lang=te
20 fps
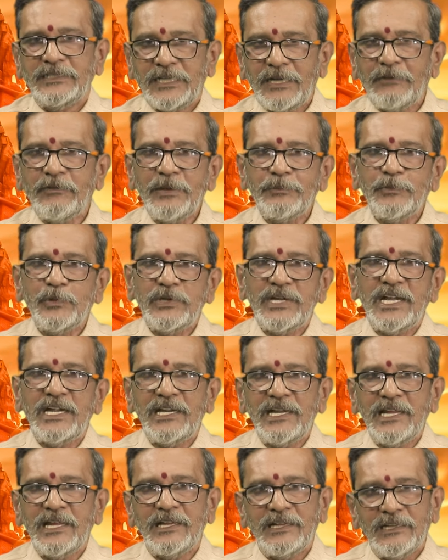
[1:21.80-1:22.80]
ఇరవై
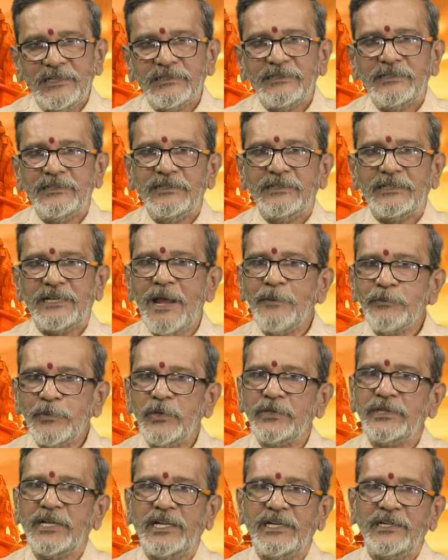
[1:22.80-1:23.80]
మూడేళ్ల రామ్
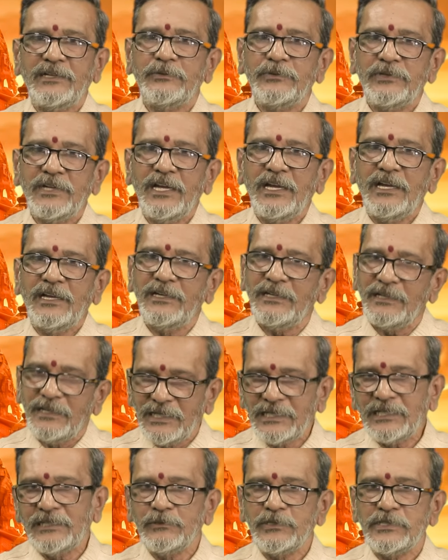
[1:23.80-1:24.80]
కొఠారి కూడా
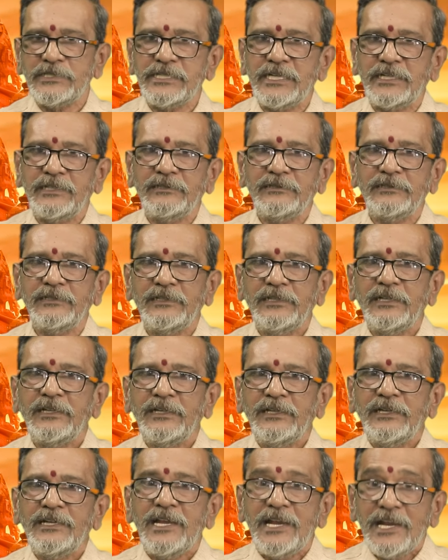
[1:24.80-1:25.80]
అక్కడికి వచ్చాడు
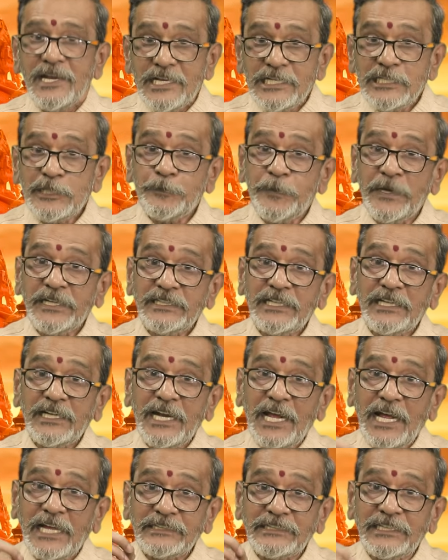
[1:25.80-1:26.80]

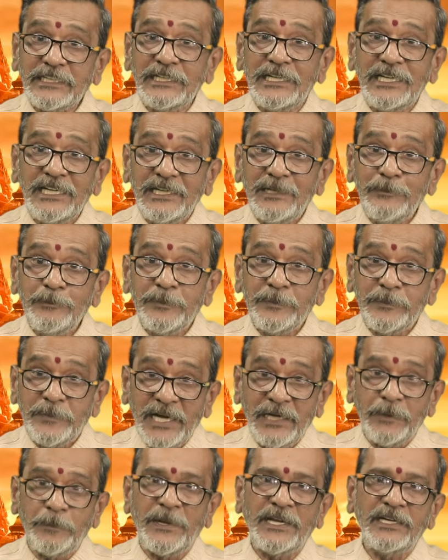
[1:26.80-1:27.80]
ఇన్స్పెక్టర్ అతన్ని
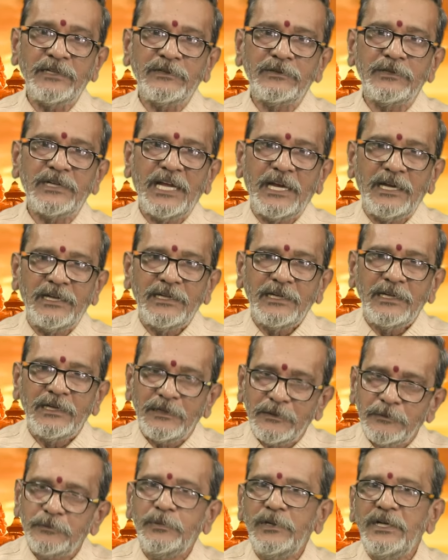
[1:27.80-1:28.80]
మెడపైన కూడా
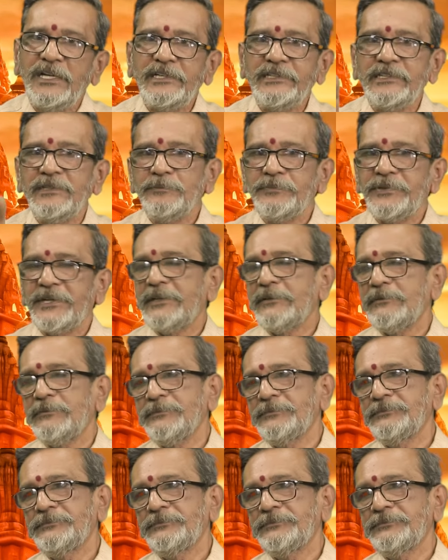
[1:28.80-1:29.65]
బుల్లెట్ దింపాడు